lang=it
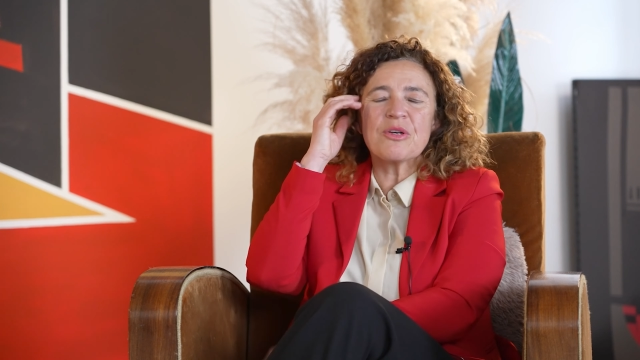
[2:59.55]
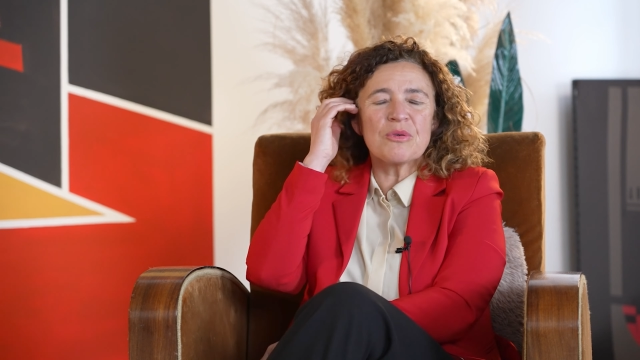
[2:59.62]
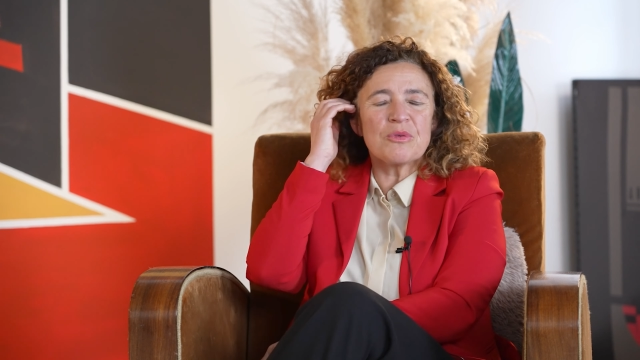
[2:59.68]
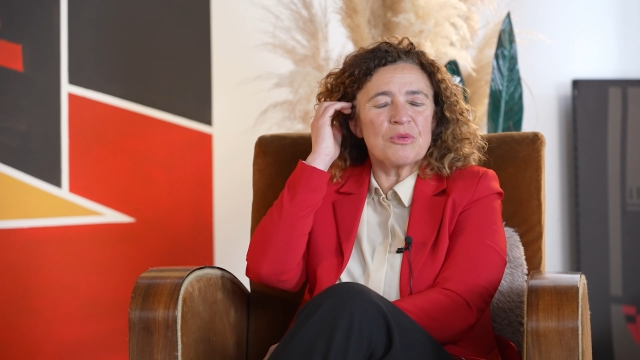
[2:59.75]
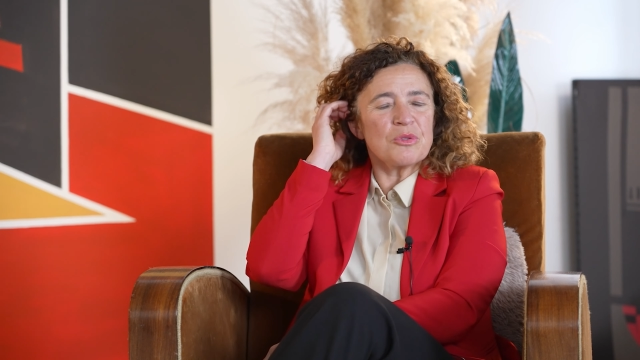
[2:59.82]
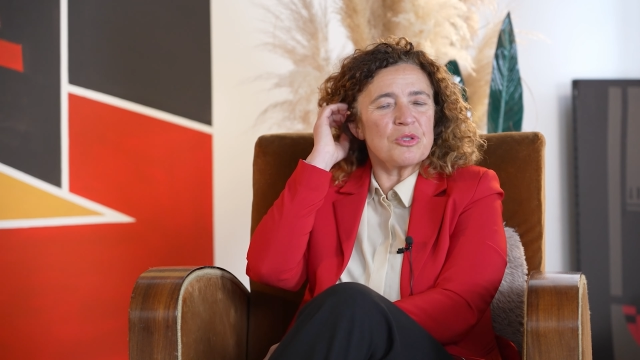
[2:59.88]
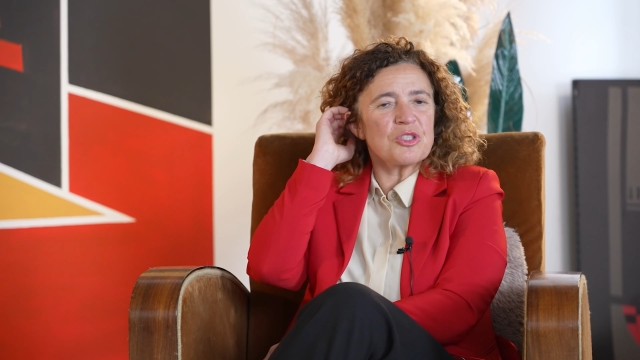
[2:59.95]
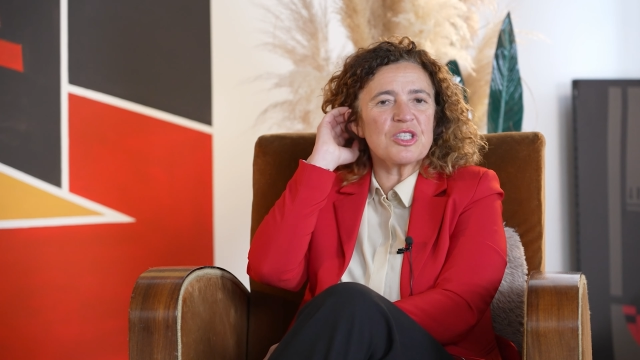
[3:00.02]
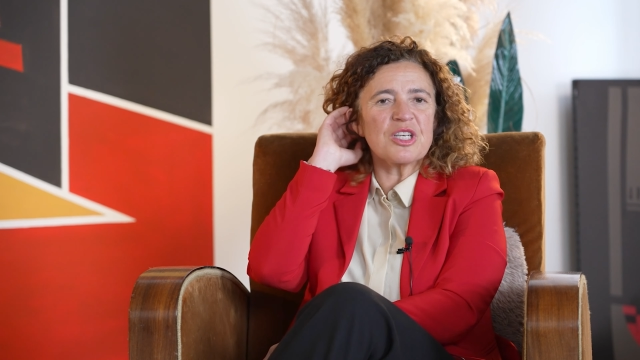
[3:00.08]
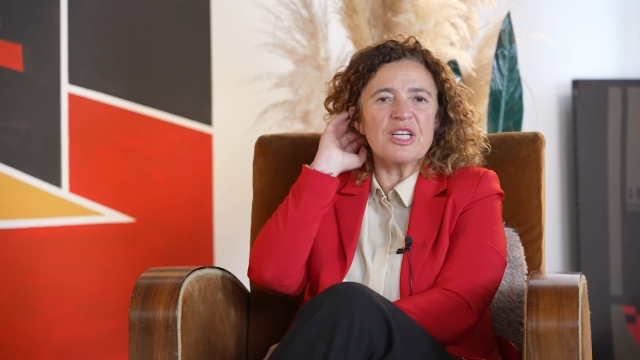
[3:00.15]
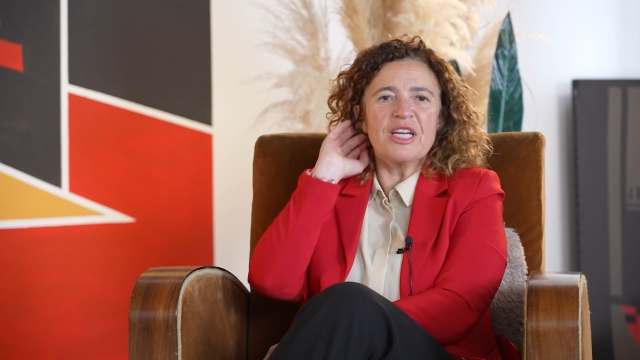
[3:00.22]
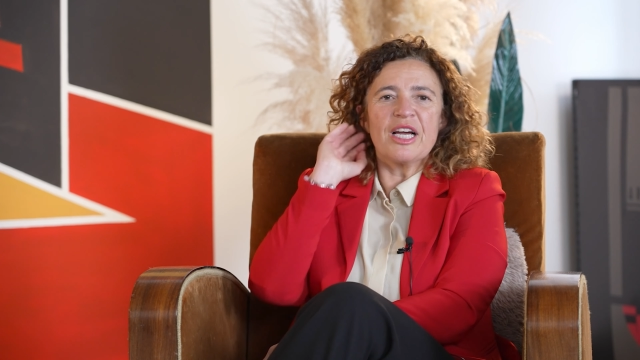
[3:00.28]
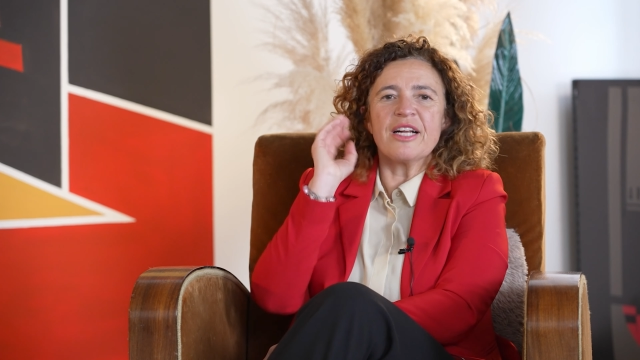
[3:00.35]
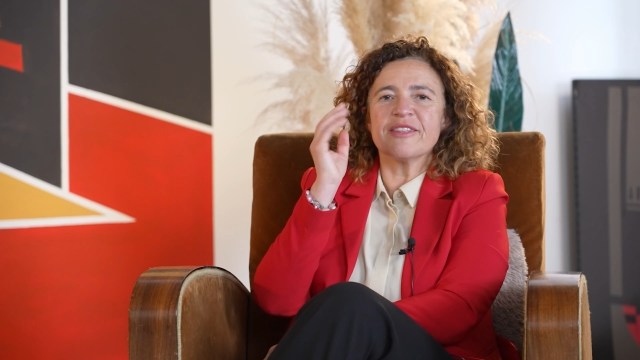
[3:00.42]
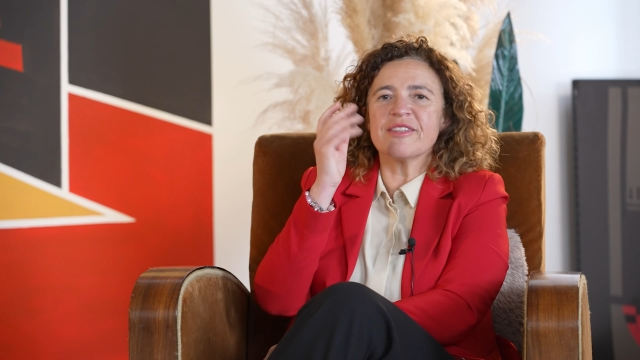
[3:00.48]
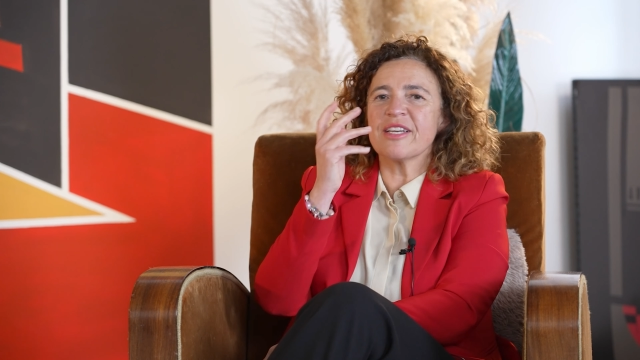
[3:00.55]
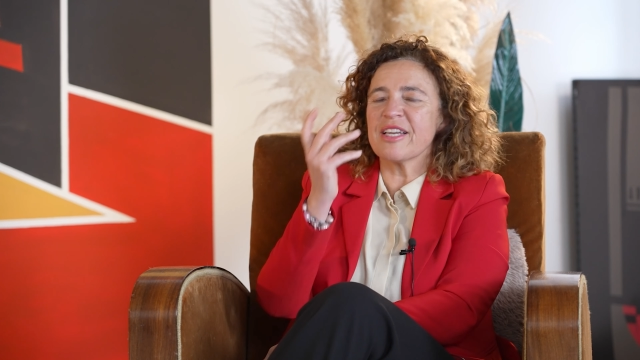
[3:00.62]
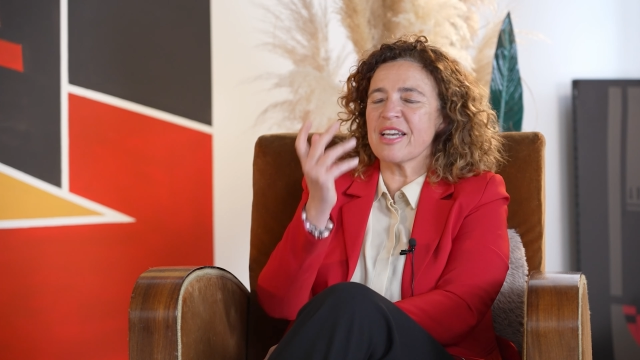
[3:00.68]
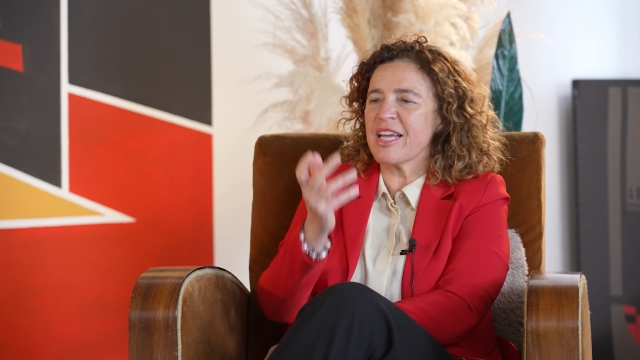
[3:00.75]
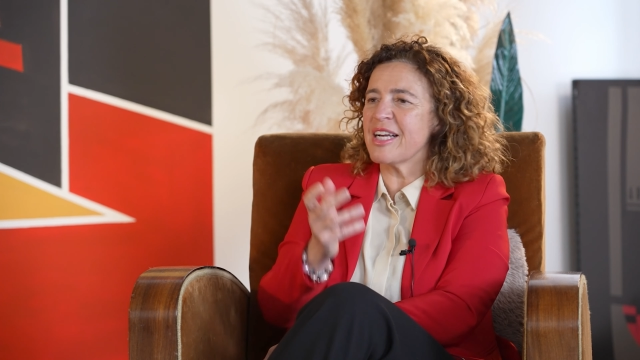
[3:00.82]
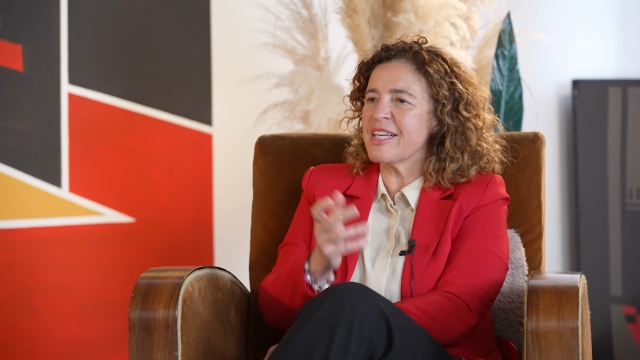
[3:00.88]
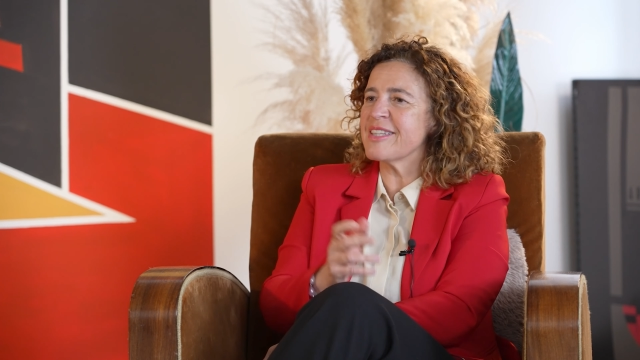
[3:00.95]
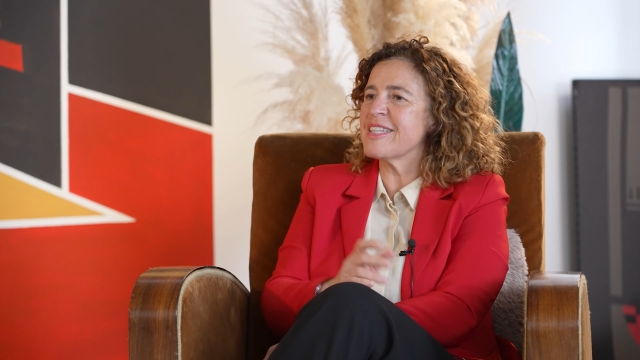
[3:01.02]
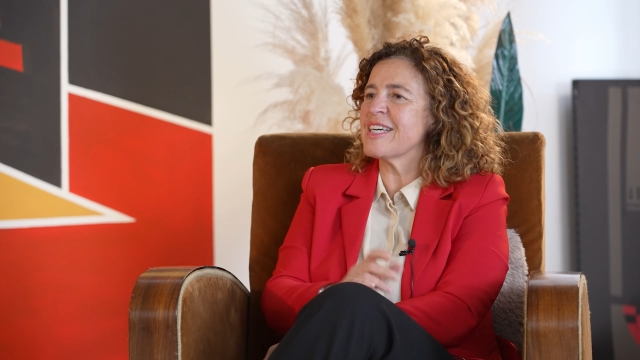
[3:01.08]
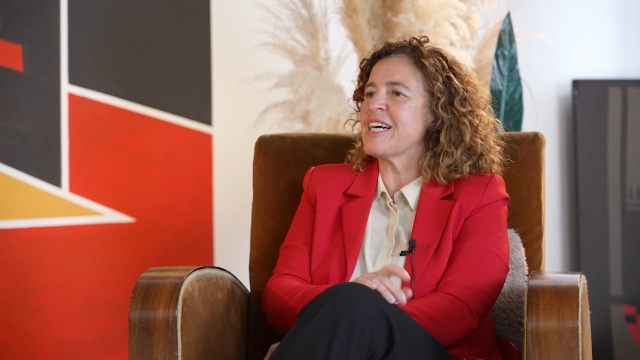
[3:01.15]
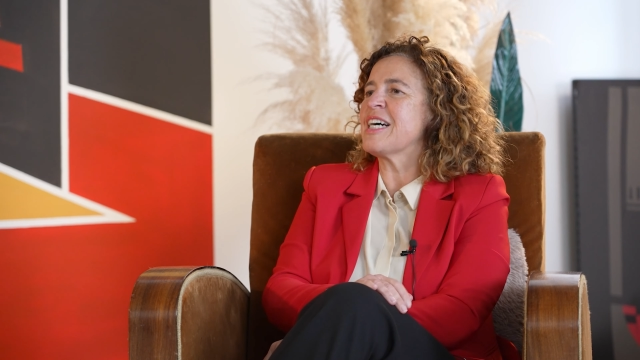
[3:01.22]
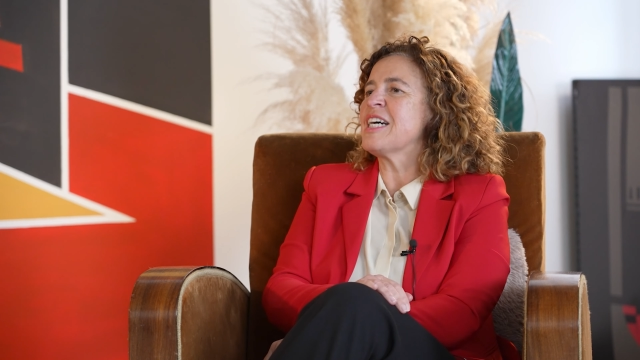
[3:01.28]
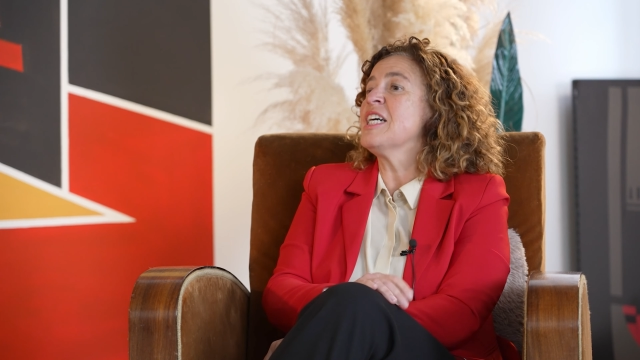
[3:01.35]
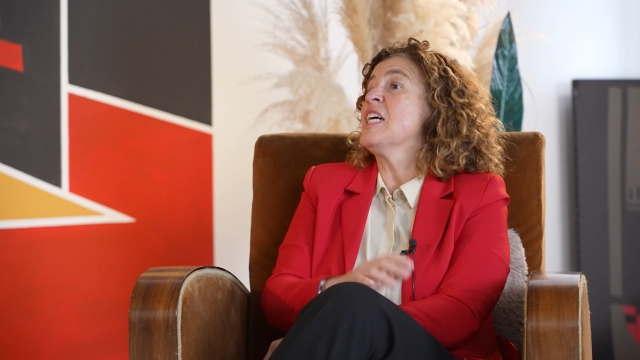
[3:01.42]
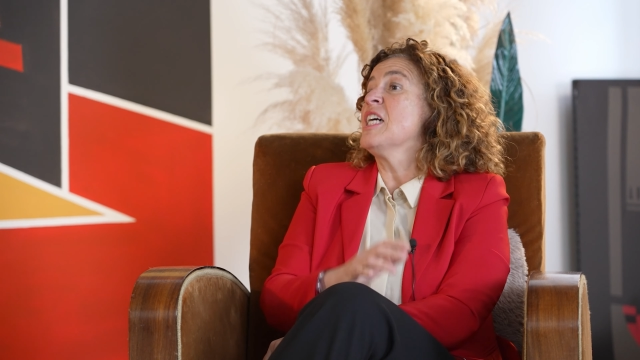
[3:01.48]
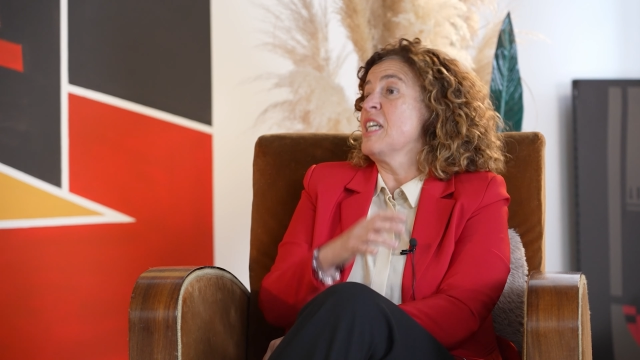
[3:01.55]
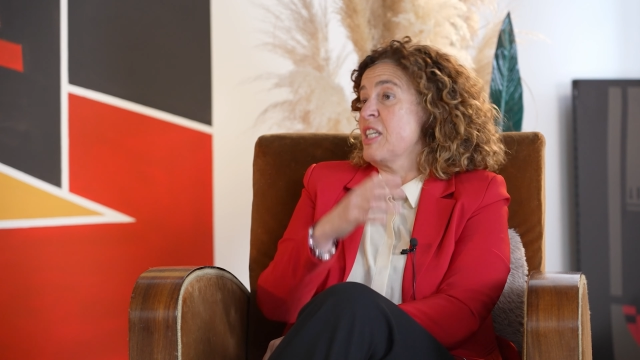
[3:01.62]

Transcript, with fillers: conoscere altre realtà